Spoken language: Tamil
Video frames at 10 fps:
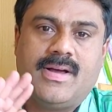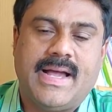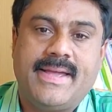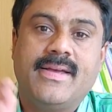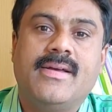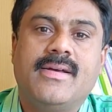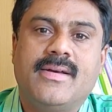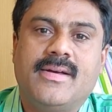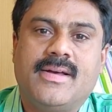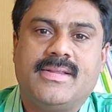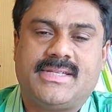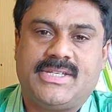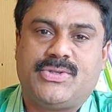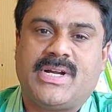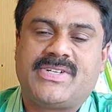ஹாய் திஸ்
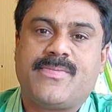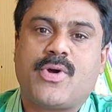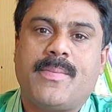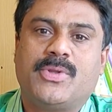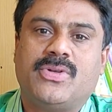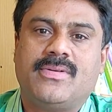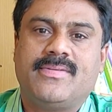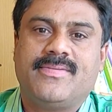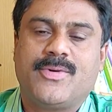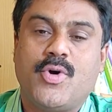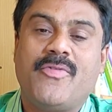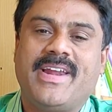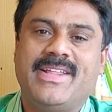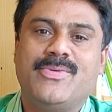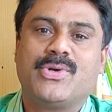இஸ் சுரேஷ் ஃப்ரம்
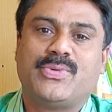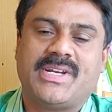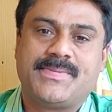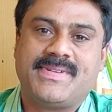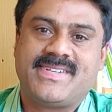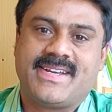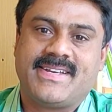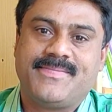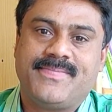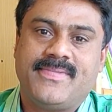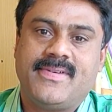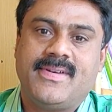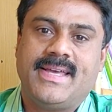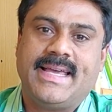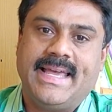கோவையிலேருந்து உங்கள் சுரேஷ் பேசுகிறேங்க
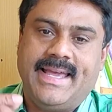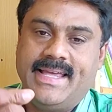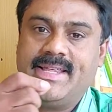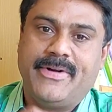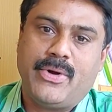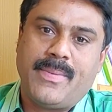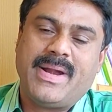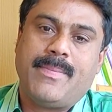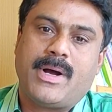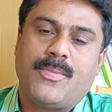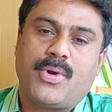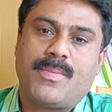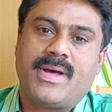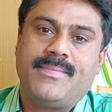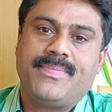இந்த வீடியோவில் நம்ம என்ன பார்க்க
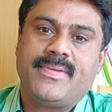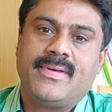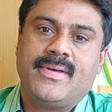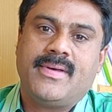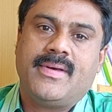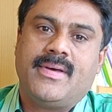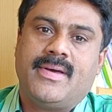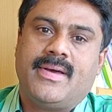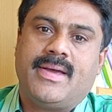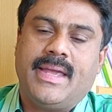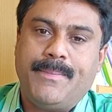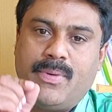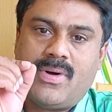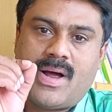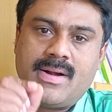போகிறோம்னா
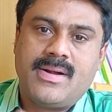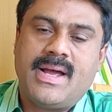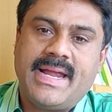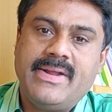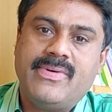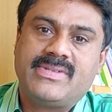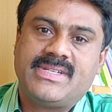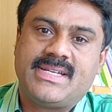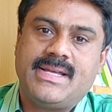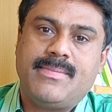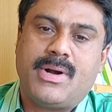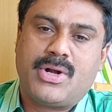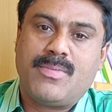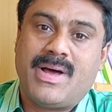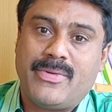இப்போ அண்ணா யூனிவர்சிட்டி
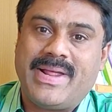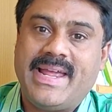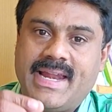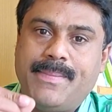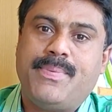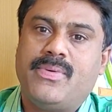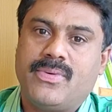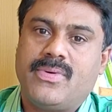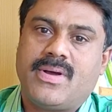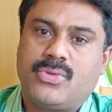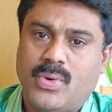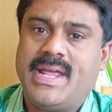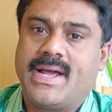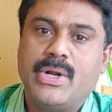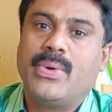மற்றும் அதனுடைய இணைப்பு
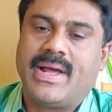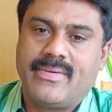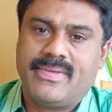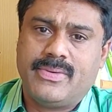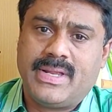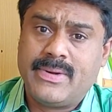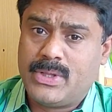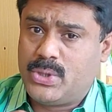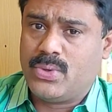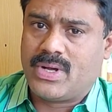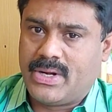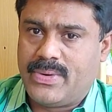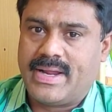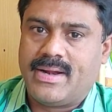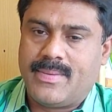துணை கல்லூரிகள் வந்து இருபத்தி ஒரு
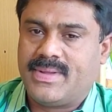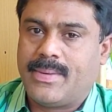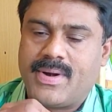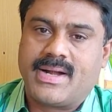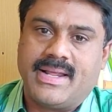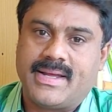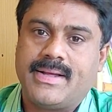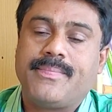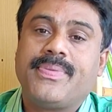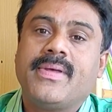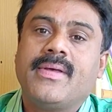கல்லூரிகள் நம்ம தமிழ்நாட்டில் இருக்குது